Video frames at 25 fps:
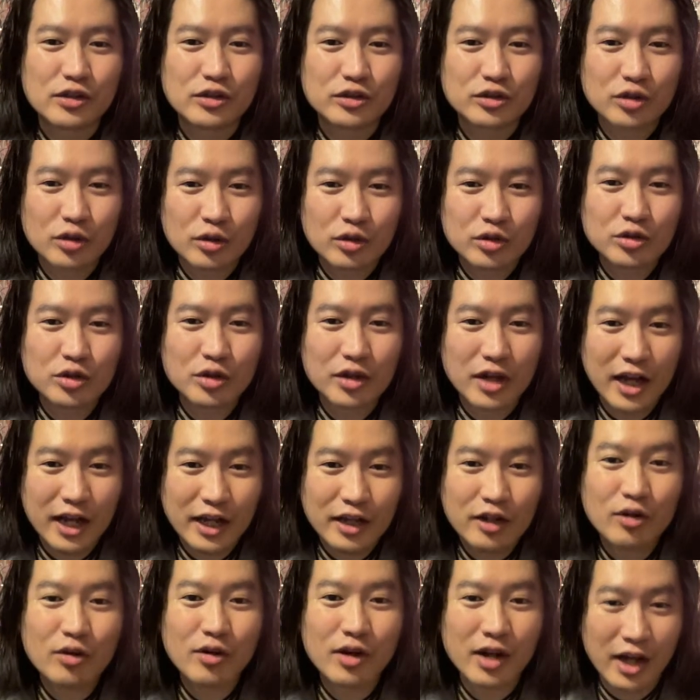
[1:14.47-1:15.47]
そろそろ
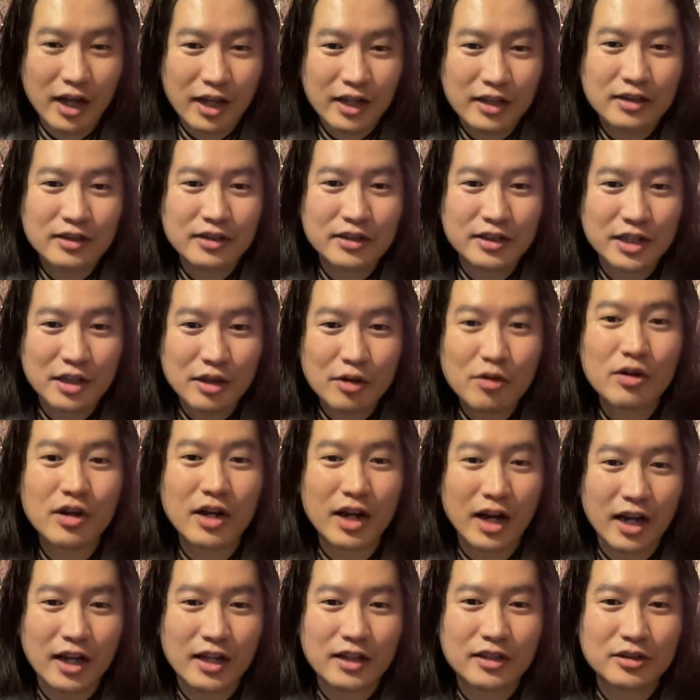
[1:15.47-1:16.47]
帰ろうか出よう
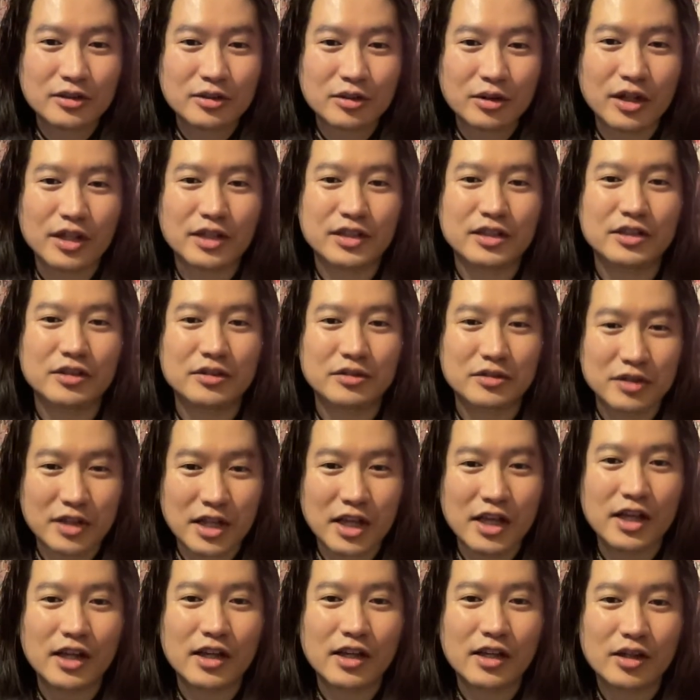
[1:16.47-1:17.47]
かとかって言っ
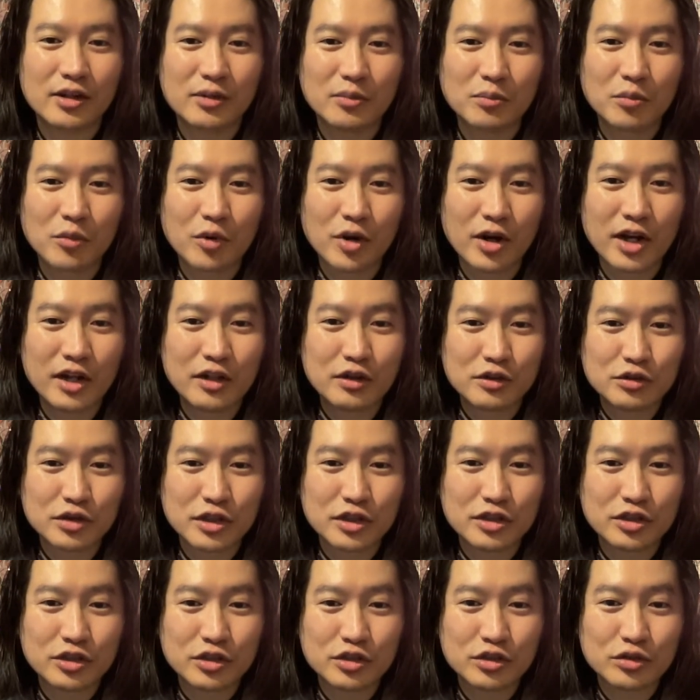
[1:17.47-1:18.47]
てもう彼女
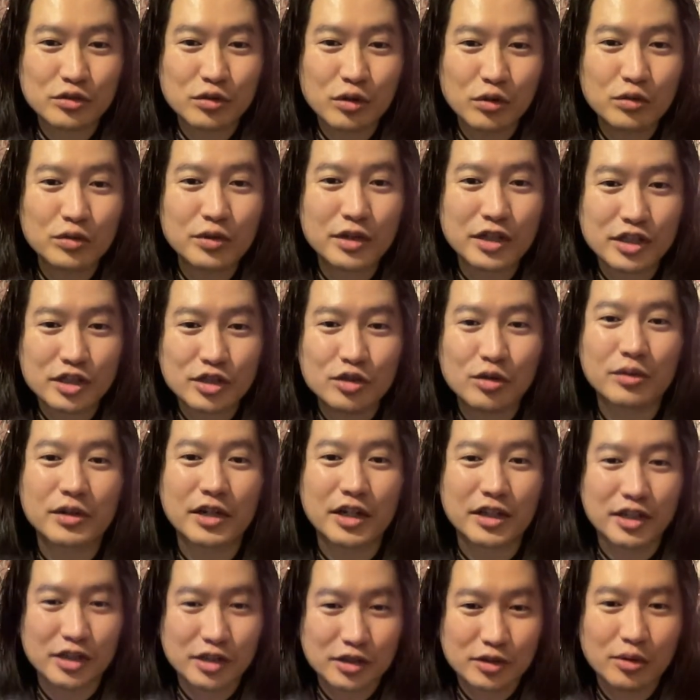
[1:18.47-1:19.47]
はすごい嬉しそう
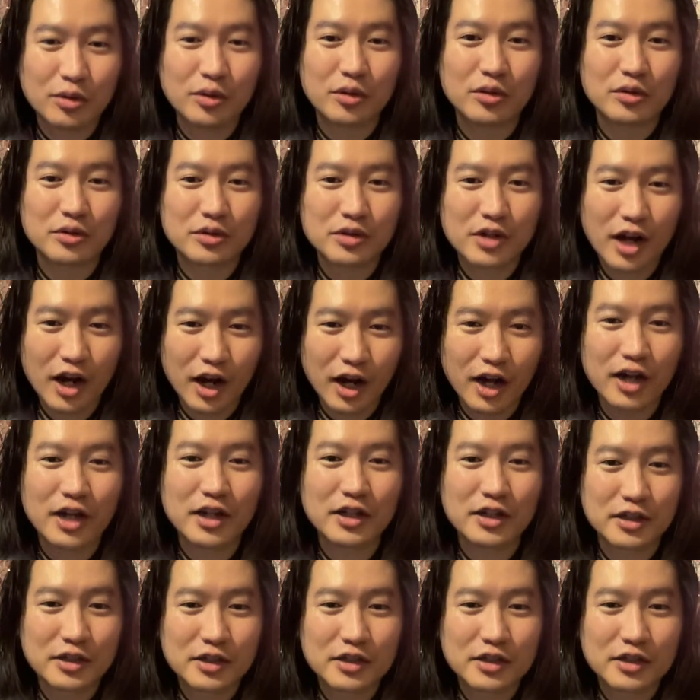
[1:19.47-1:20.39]
なんですよは